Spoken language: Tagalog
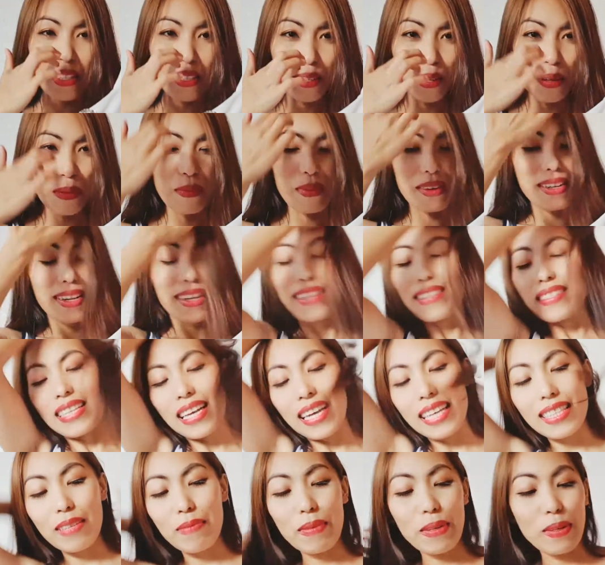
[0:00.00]
naman, na
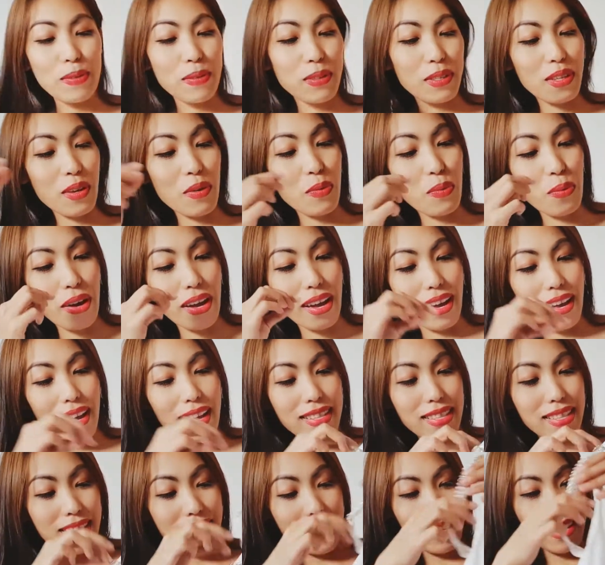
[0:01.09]
-excite naman ako sa
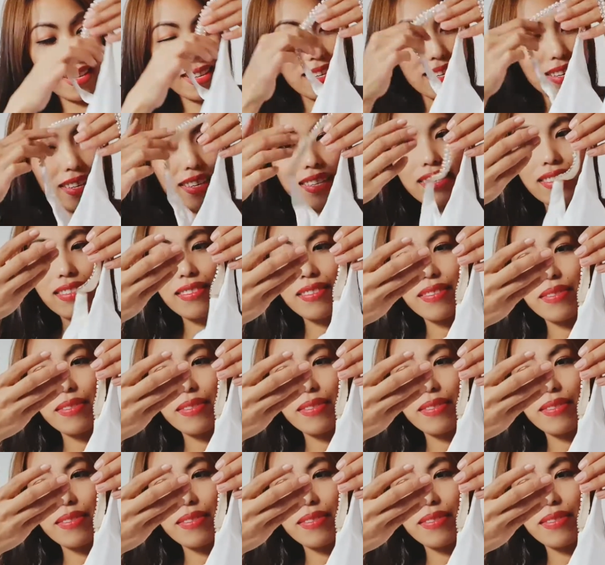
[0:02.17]
wedding.